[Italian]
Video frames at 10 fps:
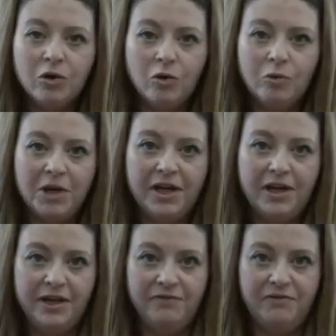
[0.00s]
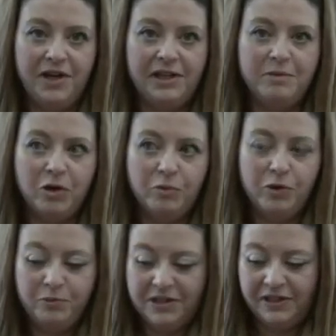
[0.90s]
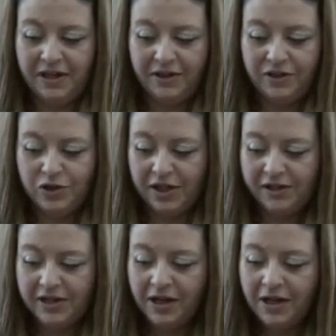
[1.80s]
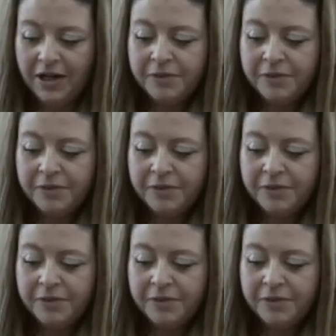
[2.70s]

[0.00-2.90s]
come il linfedema, come l'obesità, eccetera.